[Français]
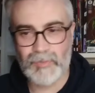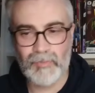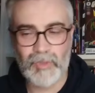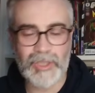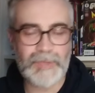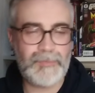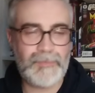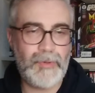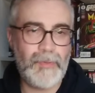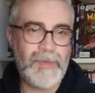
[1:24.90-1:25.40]

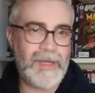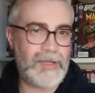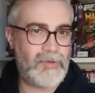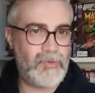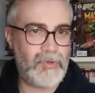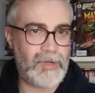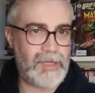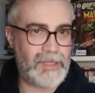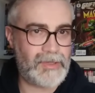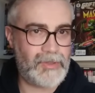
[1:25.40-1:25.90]
moi, je peux
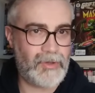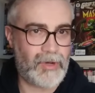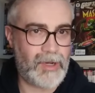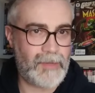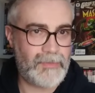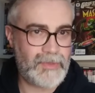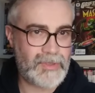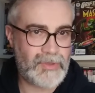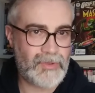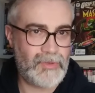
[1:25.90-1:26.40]
m'inclure là-dedans,
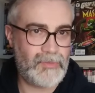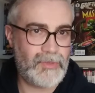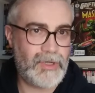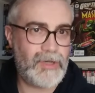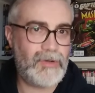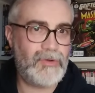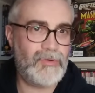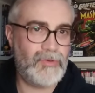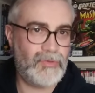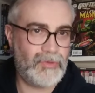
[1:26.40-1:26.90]
hein, parce que
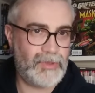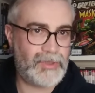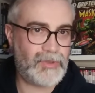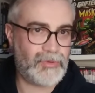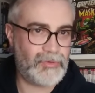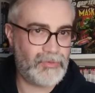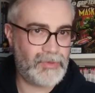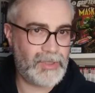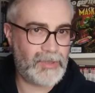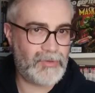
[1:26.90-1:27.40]
moi, euh,
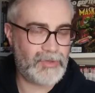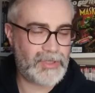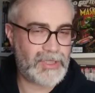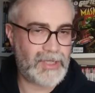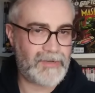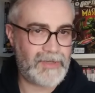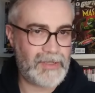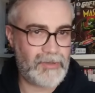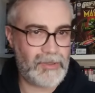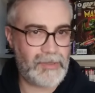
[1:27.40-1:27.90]
étant donné que je
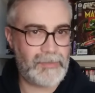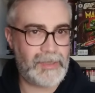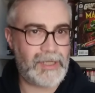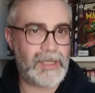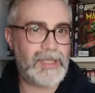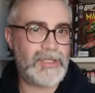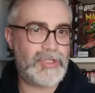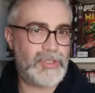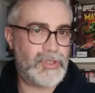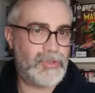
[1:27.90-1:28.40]
travaille en
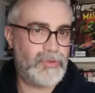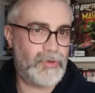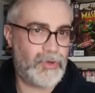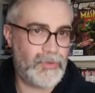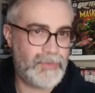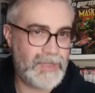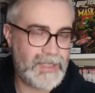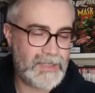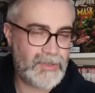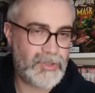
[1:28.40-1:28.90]
librairie, j'ai une
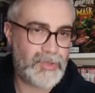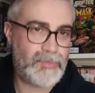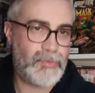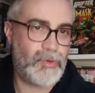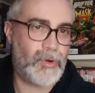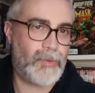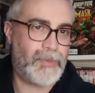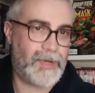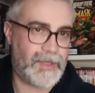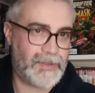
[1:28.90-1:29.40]
remise, je
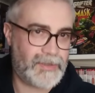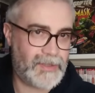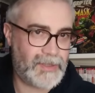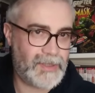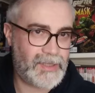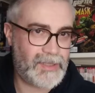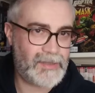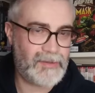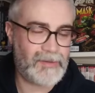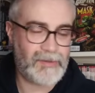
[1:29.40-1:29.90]
peux
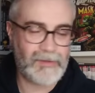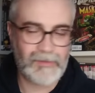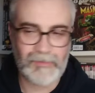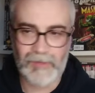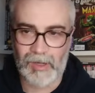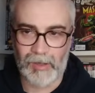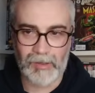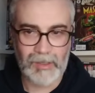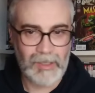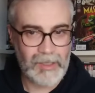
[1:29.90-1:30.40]
emprunter, euh,
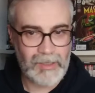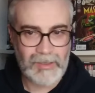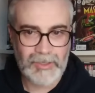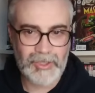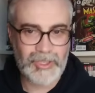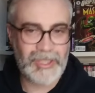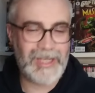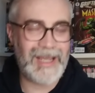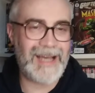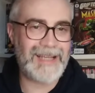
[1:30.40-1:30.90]
voilà.
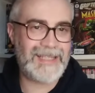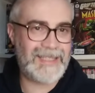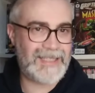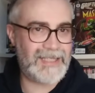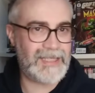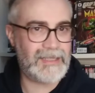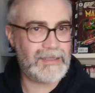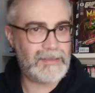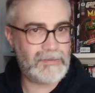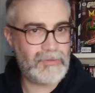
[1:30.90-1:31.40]
J'ai
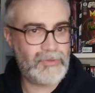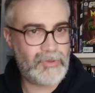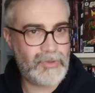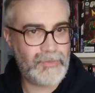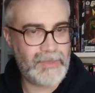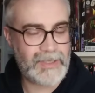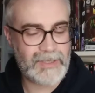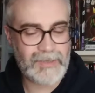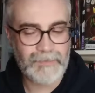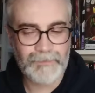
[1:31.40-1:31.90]
accès aux
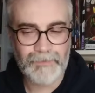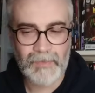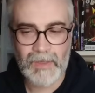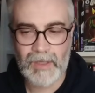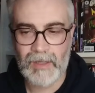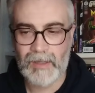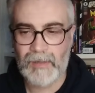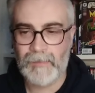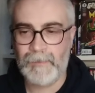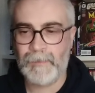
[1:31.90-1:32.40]
comics.
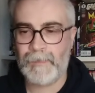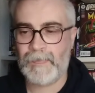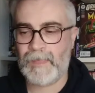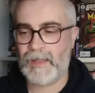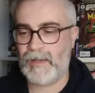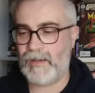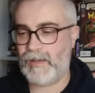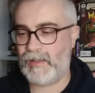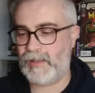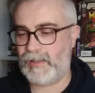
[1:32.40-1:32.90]

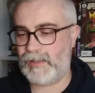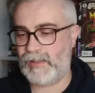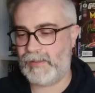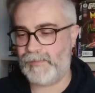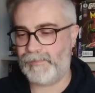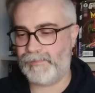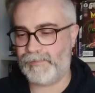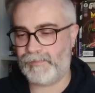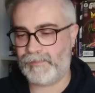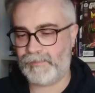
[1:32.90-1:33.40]

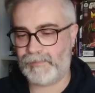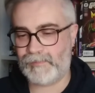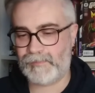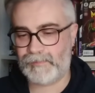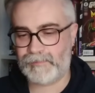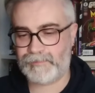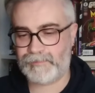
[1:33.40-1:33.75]
Euh,